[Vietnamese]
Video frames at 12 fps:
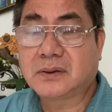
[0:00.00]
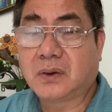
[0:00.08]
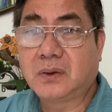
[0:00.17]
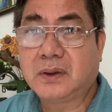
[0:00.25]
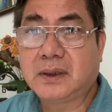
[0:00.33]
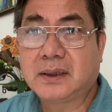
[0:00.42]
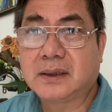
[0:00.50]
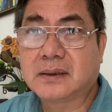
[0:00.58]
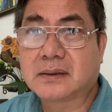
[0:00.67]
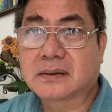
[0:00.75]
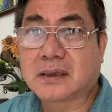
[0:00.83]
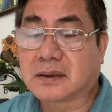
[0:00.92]
tôi
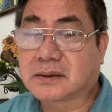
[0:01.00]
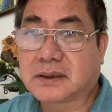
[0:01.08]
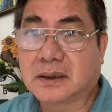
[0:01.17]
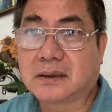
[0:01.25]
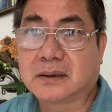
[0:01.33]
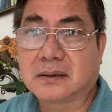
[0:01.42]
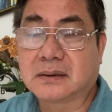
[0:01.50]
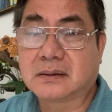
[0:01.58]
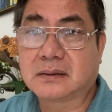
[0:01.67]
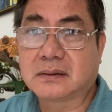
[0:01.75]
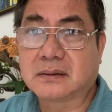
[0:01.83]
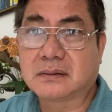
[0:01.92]
thực sự
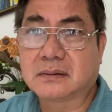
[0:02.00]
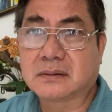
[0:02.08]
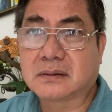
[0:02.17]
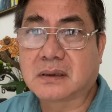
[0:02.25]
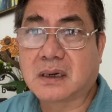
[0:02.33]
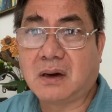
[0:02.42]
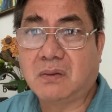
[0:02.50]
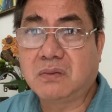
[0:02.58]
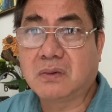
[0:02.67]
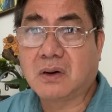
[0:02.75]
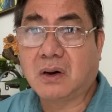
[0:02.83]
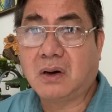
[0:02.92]

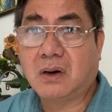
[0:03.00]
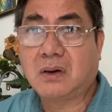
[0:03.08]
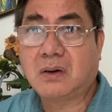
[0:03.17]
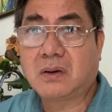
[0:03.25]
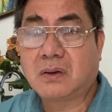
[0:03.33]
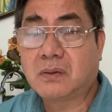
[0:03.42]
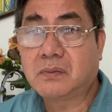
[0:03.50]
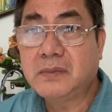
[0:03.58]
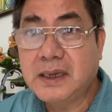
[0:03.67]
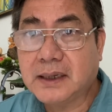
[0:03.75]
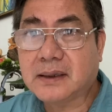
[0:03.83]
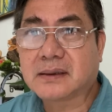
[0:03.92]
không có
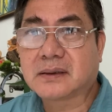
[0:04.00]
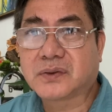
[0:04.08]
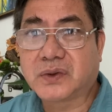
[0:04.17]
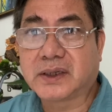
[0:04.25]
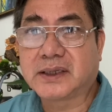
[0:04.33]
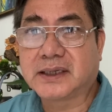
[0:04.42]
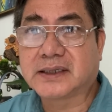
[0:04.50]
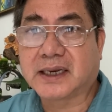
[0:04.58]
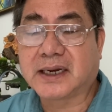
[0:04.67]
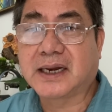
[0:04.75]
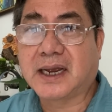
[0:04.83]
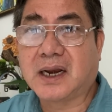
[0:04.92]
biết chuyện gì
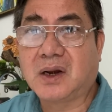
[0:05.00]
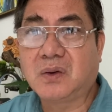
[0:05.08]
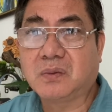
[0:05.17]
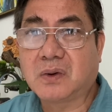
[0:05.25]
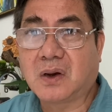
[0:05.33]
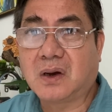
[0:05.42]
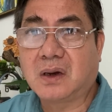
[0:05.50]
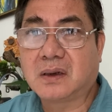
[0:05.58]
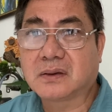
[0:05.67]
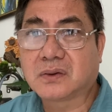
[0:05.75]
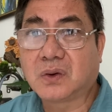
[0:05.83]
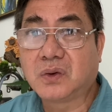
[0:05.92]
xảy ra lúc đó
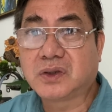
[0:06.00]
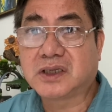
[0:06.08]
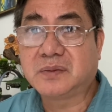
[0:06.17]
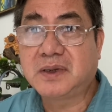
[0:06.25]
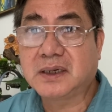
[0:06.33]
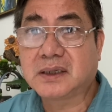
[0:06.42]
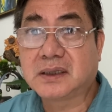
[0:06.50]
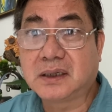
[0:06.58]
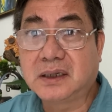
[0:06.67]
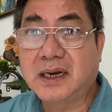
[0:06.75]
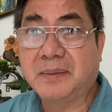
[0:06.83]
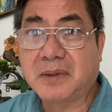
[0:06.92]
tôi chỉ biết
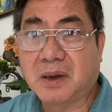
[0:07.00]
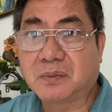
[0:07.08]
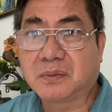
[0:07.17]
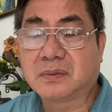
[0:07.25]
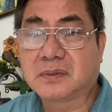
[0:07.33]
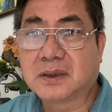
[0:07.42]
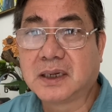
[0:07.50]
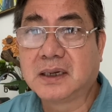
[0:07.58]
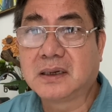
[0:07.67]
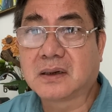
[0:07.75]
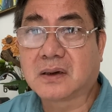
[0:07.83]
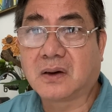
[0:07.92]
giữ đám đông
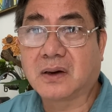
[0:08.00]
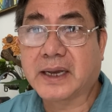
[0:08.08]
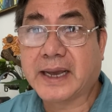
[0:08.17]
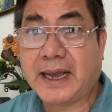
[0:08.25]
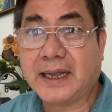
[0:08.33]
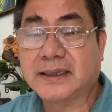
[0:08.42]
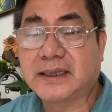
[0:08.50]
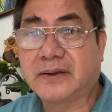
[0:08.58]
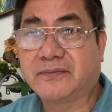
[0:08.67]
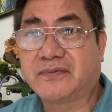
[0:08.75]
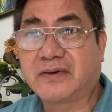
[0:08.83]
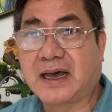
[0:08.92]
đừng có can
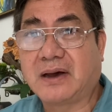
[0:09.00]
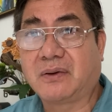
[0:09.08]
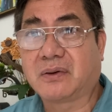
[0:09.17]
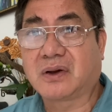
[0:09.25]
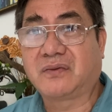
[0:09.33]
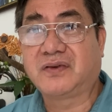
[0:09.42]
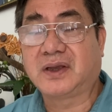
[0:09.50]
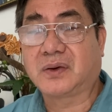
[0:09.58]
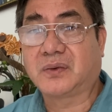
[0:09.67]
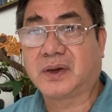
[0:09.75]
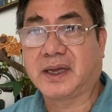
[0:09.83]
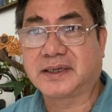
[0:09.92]
thiệp vào công việc
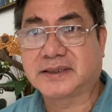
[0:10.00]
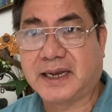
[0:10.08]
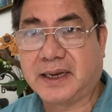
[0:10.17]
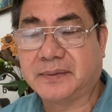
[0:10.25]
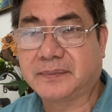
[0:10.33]
của cảnh sát